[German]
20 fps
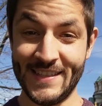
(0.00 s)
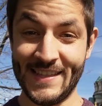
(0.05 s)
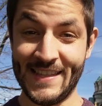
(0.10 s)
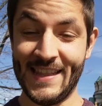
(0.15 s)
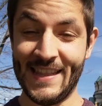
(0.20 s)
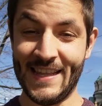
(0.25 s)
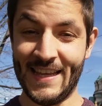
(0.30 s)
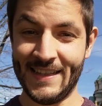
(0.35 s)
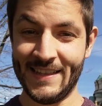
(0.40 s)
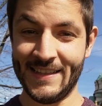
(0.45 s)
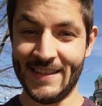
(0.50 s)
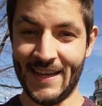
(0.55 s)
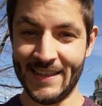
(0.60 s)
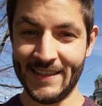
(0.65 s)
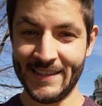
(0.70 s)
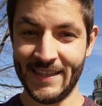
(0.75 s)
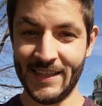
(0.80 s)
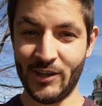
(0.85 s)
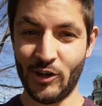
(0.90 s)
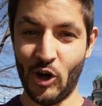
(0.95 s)
Land
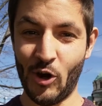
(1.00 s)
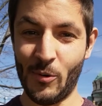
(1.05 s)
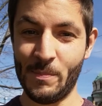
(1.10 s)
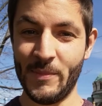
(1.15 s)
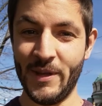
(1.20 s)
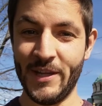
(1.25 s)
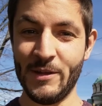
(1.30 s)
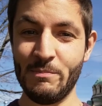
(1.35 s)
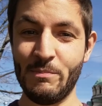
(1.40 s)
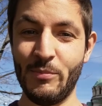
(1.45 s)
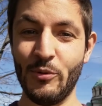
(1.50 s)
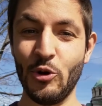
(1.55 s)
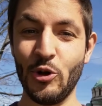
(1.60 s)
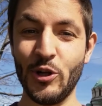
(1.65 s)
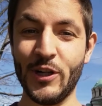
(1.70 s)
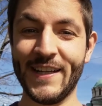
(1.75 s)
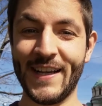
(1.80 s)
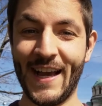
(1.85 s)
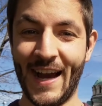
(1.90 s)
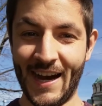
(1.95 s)
angekommen in
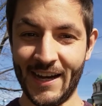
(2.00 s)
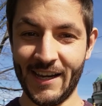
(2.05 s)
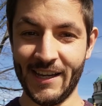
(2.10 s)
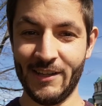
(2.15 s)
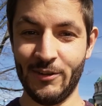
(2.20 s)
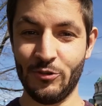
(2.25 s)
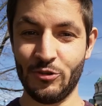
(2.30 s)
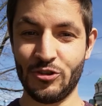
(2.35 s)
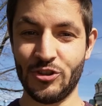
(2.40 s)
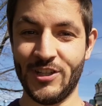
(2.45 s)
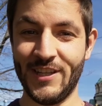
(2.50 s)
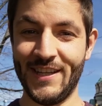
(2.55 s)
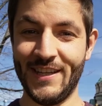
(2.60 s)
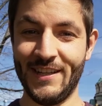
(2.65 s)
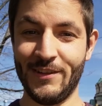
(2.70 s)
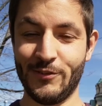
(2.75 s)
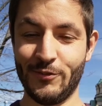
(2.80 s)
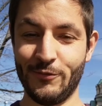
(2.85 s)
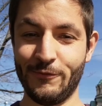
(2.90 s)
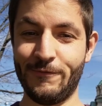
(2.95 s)
Bulgarien und stehe
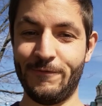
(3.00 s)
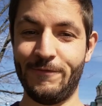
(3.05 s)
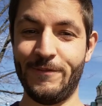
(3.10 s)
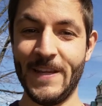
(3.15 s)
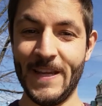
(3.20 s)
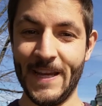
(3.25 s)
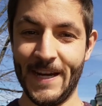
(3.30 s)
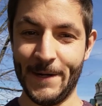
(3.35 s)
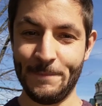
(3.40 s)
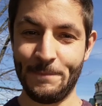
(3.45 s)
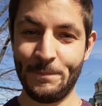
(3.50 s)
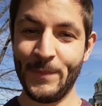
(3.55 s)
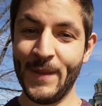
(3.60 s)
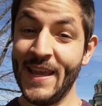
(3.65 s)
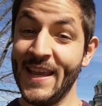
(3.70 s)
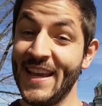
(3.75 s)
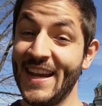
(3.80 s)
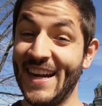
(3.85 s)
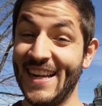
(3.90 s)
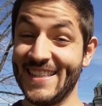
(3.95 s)
in Sofia.
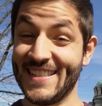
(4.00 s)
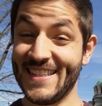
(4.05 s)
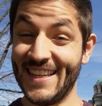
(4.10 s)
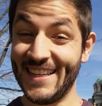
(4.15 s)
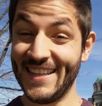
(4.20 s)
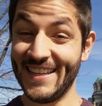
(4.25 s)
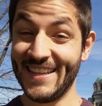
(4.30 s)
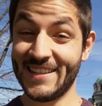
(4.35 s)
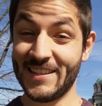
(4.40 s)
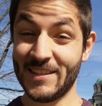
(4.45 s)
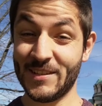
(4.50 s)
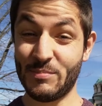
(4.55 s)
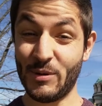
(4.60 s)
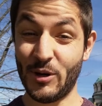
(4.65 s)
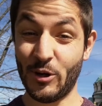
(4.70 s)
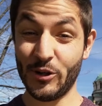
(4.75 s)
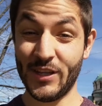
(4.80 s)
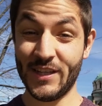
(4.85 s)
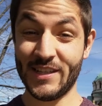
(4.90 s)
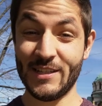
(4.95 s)
Als allererstes
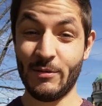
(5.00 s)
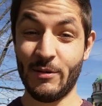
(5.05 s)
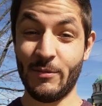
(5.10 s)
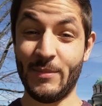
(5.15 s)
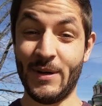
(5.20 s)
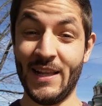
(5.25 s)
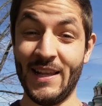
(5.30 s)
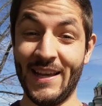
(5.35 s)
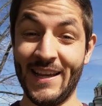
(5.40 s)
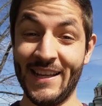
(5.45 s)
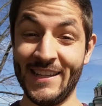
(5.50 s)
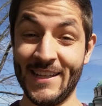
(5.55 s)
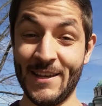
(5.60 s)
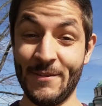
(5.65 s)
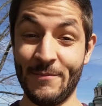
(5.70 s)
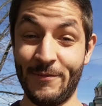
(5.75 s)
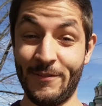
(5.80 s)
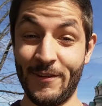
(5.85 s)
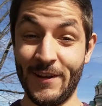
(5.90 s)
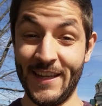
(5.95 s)
brauche ich jetzt aber mal einen
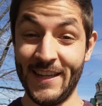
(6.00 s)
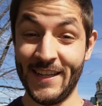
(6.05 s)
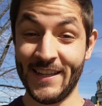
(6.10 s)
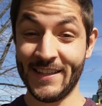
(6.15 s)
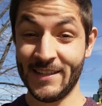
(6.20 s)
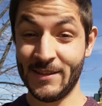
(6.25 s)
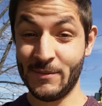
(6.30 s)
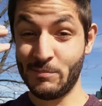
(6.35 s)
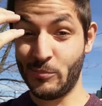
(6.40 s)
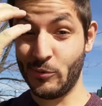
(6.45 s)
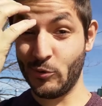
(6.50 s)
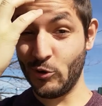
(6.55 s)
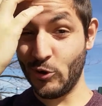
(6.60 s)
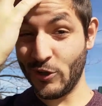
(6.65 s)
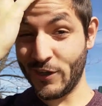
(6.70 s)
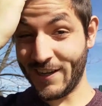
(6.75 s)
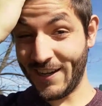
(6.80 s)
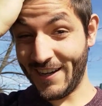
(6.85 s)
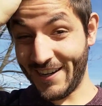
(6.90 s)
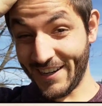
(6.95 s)
gepflegten
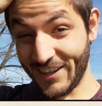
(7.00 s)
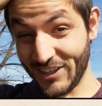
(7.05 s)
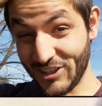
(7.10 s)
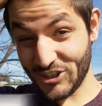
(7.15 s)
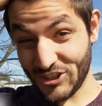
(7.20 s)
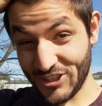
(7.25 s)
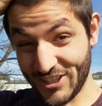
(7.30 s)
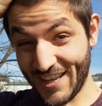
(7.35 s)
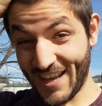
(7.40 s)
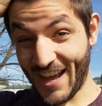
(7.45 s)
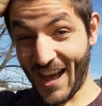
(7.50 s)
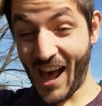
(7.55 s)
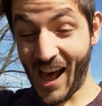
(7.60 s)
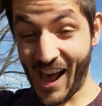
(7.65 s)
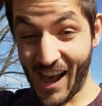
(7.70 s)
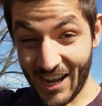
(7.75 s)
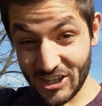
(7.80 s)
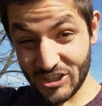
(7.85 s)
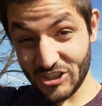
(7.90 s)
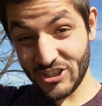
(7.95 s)
bulgarischen
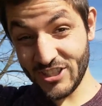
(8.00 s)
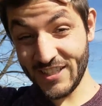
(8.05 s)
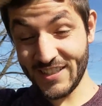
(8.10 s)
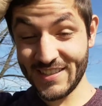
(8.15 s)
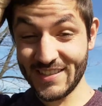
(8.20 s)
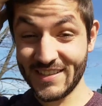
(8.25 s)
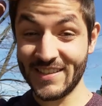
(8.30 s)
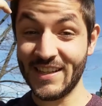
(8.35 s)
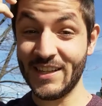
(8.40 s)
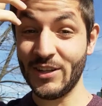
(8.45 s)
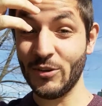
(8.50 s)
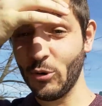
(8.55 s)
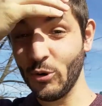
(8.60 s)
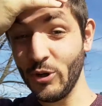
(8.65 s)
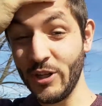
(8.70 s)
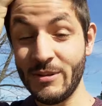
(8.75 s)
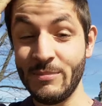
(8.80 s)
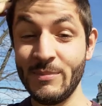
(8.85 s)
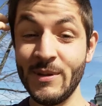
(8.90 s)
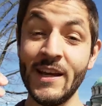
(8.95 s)
Haarschnitt. Den hole
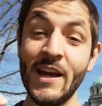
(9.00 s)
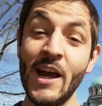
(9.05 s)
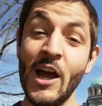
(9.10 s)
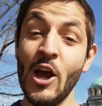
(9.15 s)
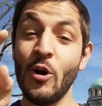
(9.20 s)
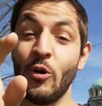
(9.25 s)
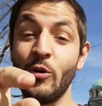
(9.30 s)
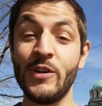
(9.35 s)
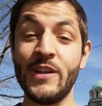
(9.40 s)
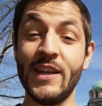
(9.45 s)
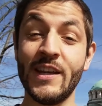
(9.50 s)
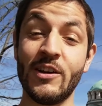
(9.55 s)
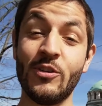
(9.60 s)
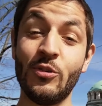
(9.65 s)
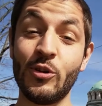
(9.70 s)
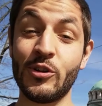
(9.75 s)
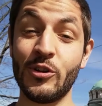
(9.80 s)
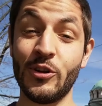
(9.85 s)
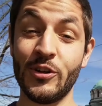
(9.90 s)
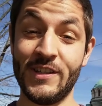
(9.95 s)
ich mir und ihr
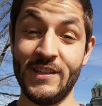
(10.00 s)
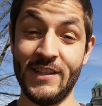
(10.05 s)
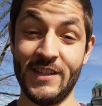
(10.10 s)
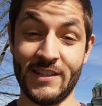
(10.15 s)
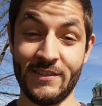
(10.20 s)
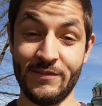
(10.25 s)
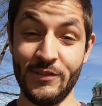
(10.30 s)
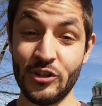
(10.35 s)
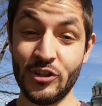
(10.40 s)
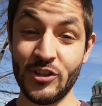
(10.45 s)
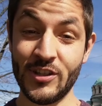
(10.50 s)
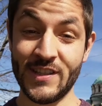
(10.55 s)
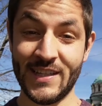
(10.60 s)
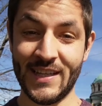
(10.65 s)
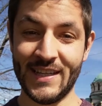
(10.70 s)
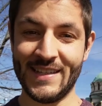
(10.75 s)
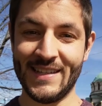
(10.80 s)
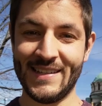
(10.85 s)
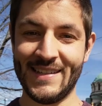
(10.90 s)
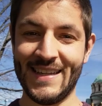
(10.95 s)
guckt euch in der
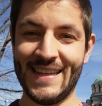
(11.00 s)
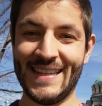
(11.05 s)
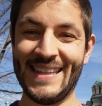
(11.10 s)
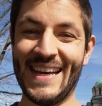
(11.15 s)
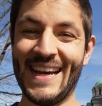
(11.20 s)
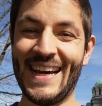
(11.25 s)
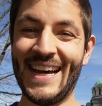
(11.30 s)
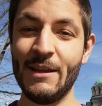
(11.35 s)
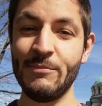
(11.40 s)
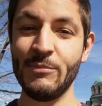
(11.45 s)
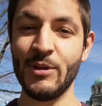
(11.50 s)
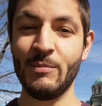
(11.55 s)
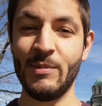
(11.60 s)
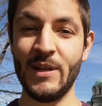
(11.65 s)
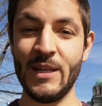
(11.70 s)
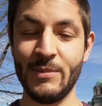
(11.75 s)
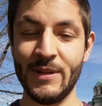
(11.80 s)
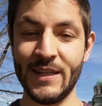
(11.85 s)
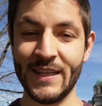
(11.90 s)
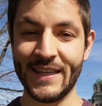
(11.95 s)
Zwischenzeit der
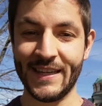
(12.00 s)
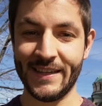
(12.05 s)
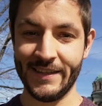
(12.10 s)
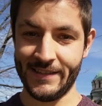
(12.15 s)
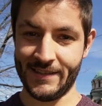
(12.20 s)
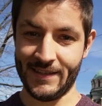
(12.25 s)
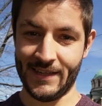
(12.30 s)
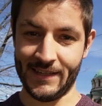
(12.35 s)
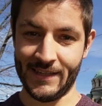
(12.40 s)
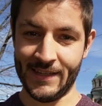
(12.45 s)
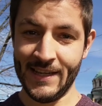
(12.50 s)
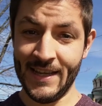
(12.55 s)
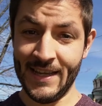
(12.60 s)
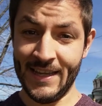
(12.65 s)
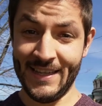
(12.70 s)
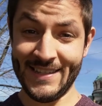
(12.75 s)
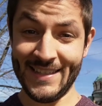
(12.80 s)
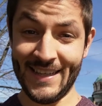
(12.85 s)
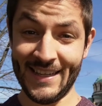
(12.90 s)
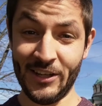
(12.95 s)
daheimgebliebene Chris an.
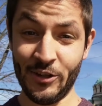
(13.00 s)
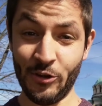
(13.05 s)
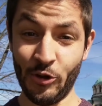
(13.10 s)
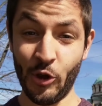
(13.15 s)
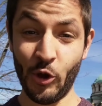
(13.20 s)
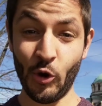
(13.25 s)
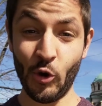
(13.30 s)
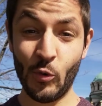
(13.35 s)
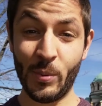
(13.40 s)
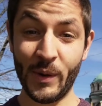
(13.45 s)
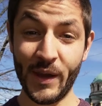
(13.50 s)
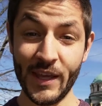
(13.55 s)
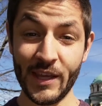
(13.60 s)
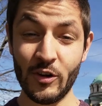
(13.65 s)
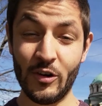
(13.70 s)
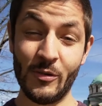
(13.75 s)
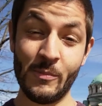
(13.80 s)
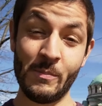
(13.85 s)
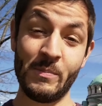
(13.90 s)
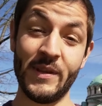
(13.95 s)
Ist eine neue Rubrik,
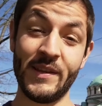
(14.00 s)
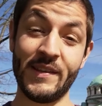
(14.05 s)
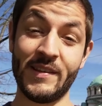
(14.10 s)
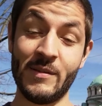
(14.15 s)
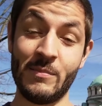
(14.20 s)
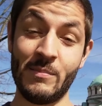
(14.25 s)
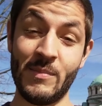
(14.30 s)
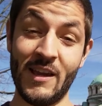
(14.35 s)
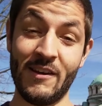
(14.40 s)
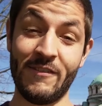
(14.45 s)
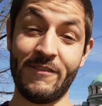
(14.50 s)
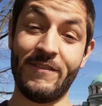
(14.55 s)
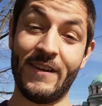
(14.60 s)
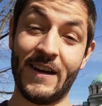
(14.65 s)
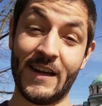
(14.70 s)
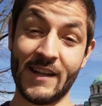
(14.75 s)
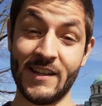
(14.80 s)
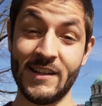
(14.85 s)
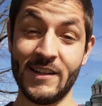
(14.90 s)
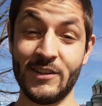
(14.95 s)
um ein bisschen mehr
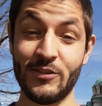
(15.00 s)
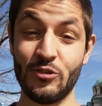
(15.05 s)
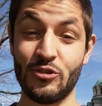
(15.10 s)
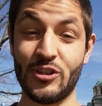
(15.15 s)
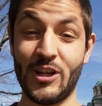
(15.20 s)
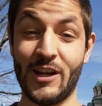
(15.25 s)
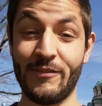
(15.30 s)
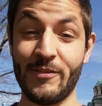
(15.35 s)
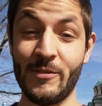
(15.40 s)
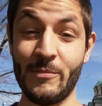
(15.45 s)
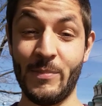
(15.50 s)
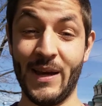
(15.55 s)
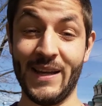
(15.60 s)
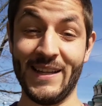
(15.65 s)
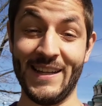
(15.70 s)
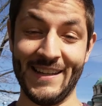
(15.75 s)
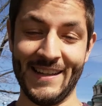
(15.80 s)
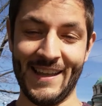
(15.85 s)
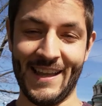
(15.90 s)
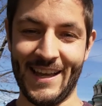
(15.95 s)
Fakten zu schaffen bei
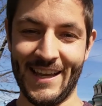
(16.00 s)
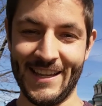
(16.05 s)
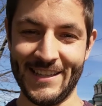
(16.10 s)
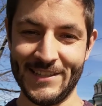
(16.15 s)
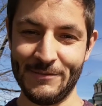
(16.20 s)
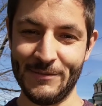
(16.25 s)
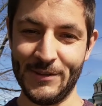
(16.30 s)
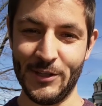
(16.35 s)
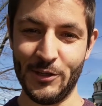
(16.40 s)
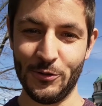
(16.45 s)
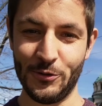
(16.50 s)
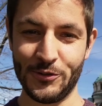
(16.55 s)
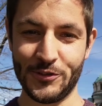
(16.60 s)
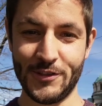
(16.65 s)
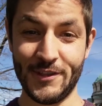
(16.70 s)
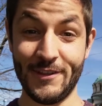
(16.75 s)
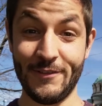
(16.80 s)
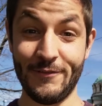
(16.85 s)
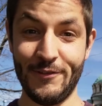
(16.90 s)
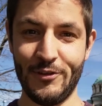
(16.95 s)
den Reisevideos.
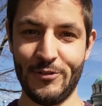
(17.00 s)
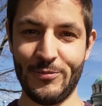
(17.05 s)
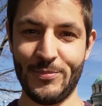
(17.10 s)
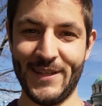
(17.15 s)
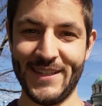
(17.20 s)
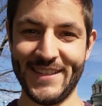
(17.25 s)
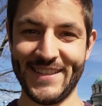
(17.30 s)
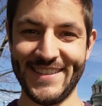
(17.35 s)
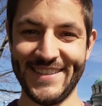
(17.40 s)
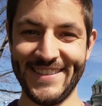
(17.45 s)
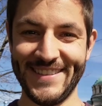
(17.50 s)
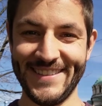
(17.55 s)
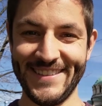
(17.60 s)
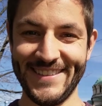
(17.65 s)
Viel Spaß!